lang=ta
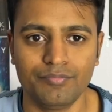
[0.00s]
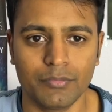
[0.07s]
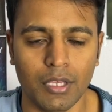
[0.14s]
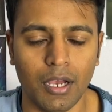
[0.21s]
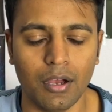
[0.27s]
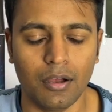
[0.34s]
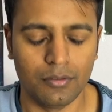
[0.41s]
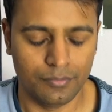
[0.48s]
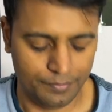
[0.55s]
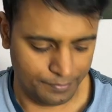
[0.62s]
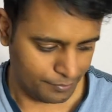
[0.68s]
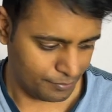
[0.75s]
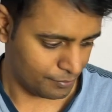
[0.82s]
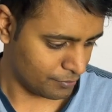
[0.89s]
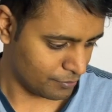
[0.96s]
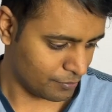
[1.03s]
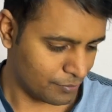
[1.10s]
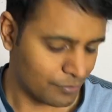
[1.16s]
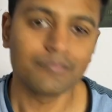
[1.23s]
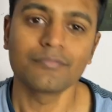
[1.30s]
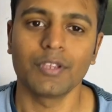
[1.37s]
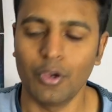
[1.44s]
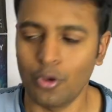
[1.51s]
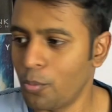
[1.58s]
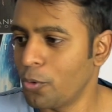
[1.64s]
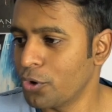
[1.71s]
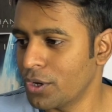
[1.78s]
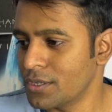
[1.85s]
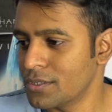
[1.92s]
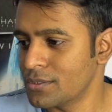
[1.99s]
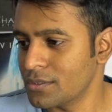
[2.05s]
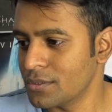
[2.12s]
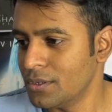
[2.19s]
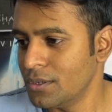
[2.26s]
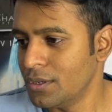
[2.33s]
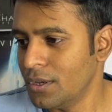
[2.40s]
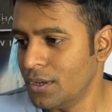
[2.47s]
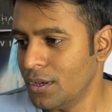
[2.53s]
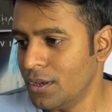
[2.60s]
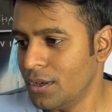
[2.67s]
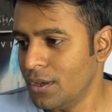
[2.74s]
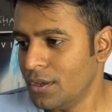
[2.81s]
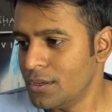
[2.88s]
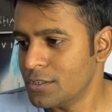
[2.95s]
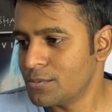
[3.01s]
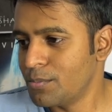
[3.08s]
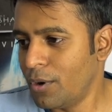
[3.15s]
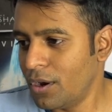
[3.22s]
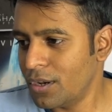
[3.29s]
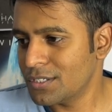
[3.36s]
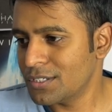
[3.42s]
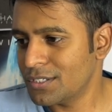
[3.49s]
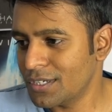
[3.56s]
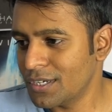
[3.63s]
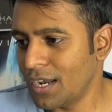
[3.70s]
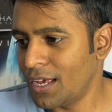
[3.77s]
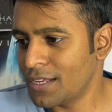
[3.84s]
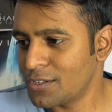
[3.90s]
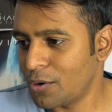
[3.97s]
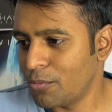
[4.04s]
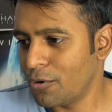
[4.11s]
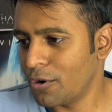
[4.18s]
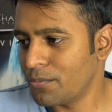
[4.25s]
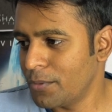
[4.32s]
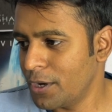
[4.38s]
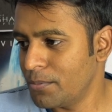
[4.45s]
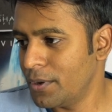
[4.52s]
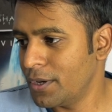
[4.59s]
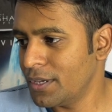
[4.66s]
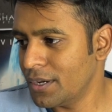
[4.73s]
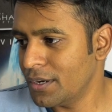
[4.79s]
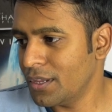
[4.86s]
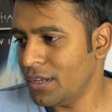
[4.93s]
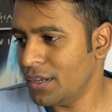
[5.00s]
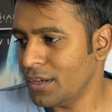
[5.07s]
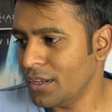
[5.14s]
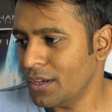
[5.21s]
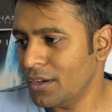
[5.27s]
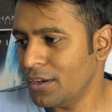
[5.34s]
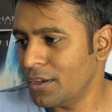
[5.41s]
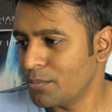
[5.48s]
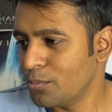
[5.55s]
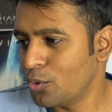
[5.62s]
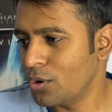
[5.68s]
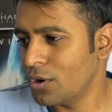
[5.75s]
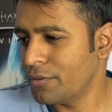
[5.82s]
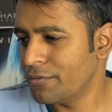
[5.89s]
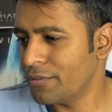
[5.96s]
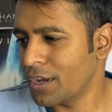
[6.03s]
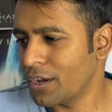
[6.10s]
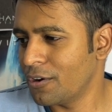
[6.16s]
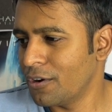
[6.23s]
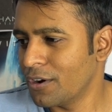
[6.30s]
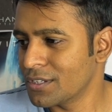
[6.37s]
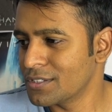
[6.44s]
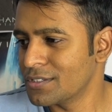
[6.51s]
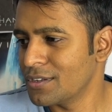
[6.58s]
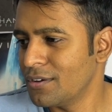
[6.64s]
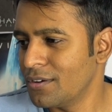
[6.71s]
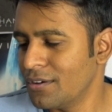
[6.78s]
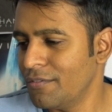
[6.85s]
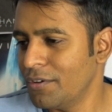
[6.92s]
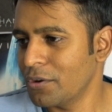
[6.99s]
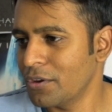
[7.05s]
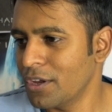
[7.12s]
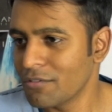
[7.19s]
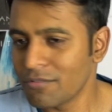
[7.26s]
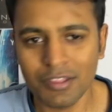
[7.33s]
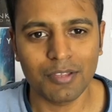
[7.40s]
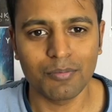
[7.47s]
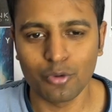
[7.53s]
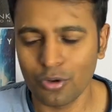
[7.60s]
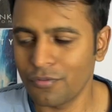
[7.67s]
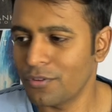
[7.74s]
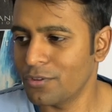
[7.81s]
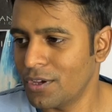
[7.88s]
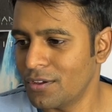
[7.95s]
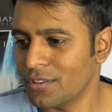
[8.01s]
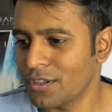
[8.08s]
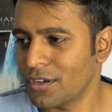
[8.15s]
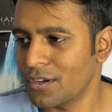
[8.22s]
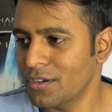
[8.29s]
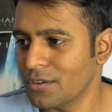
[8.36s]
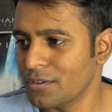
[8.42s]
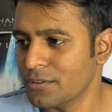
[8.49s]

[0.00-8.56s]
யா ரொபோட்டிக்ஸ் ஸ்மாலஸ்ட்டு கிளாஸ் ரொபோட் மேட் பை ஏ டீம் இந்தியன் புக் ஆஃப் ரெக்கார்ட்ஸ் வெறும் எழுபத்தி மூணு வீதம் வந்திருக்கு